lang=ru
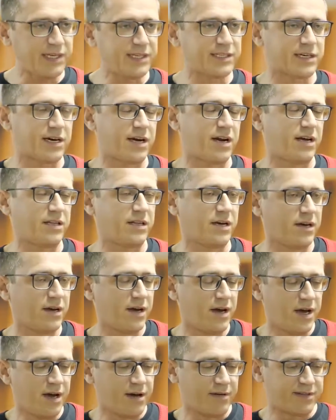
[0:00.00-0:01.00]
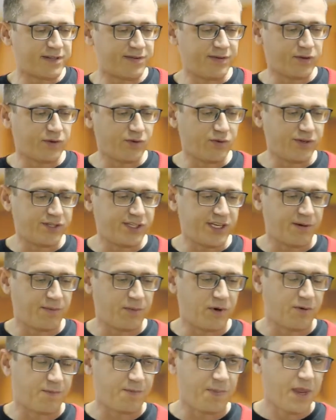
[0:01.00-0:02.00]
из Харана в Святую
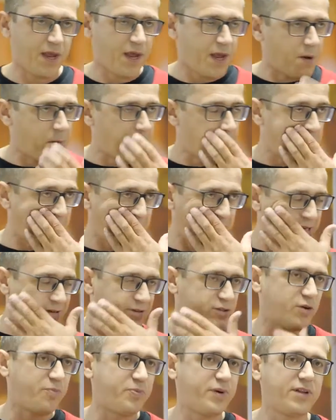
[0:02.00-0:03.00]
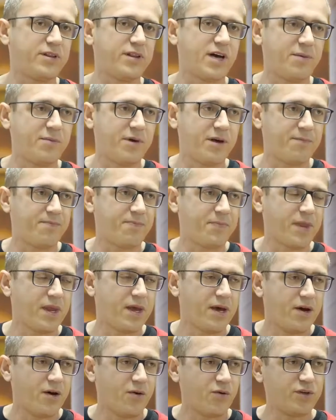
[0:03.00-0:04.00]
Землю. Мы видим, что перед нами
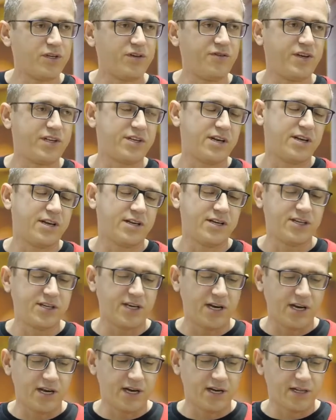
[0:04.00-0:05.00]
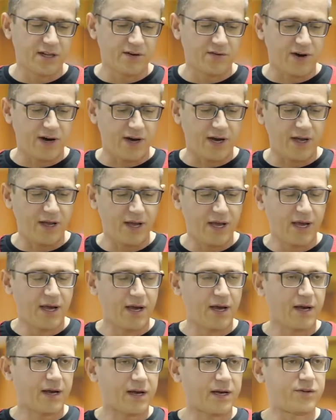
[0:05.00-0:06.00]
удивительная недельная глава,
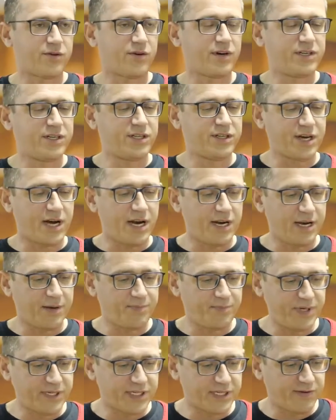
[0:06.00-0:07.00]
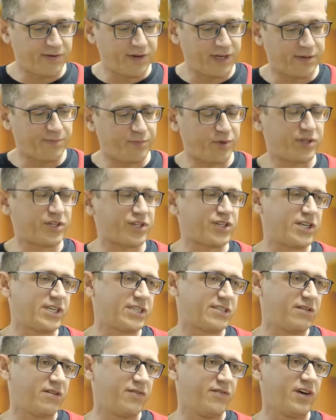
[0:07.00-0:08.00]
которая детально описывает
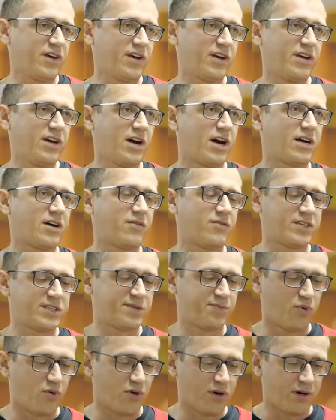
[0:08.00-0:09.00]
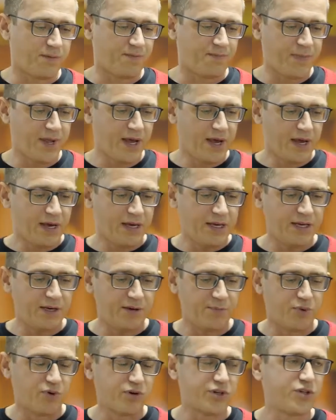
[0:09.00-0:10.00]
путешествие веры Якова с Богом
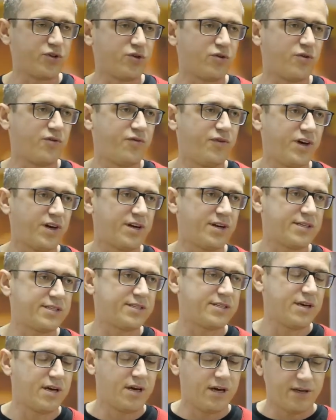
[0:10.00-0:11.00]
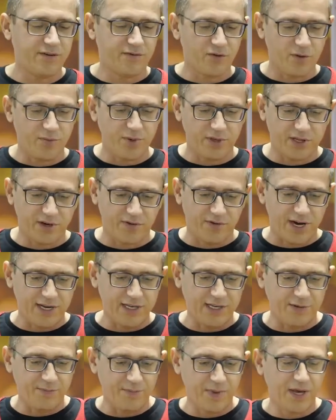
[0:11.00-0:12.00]
и Божью верность его
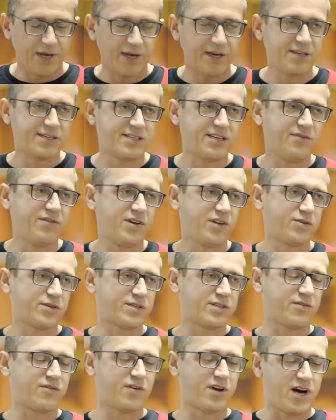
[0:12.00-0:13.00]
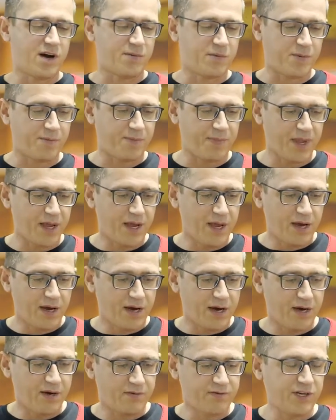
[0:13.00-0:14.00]
обетованиям и завету с Авраамом.
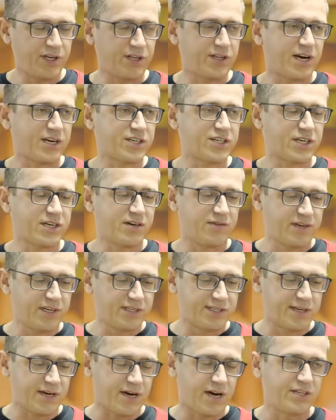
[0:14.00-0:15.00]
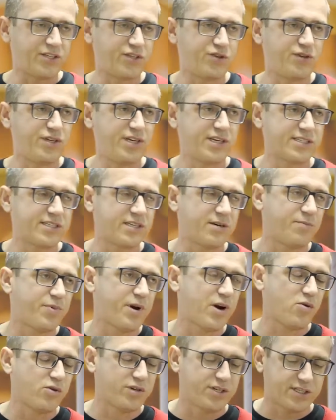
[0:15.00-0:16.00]
Э, в ней также говорится о чудесном
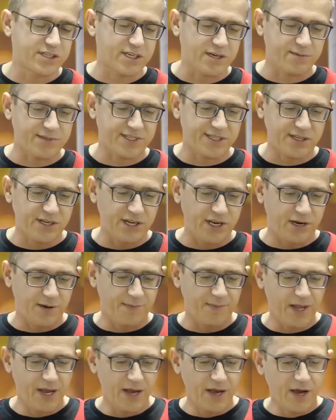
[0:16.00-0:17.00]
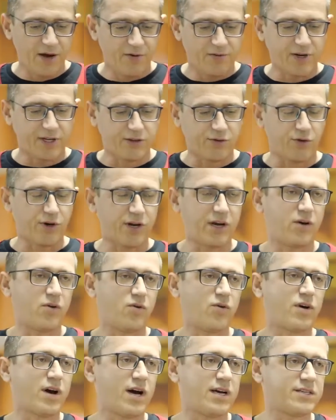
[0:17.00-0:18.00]
пророческом сне, в которое
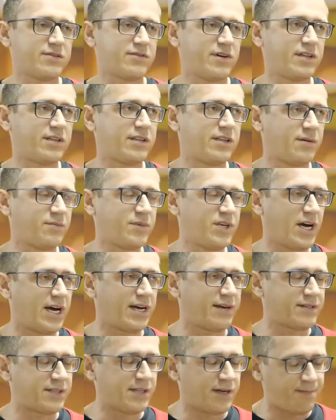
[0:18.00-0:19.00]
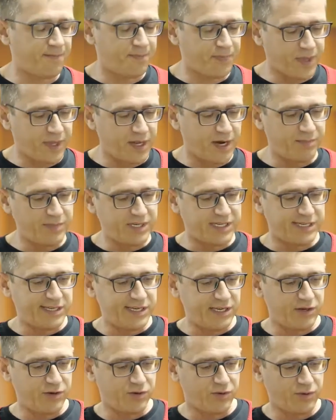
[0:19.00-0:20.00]
указывает нам ясно на
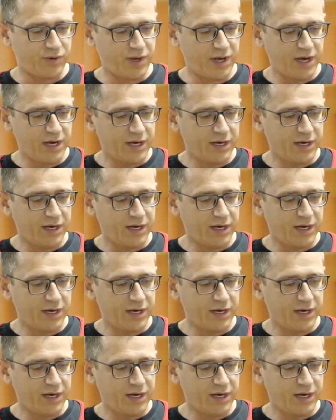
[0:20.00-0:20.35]
Мессию.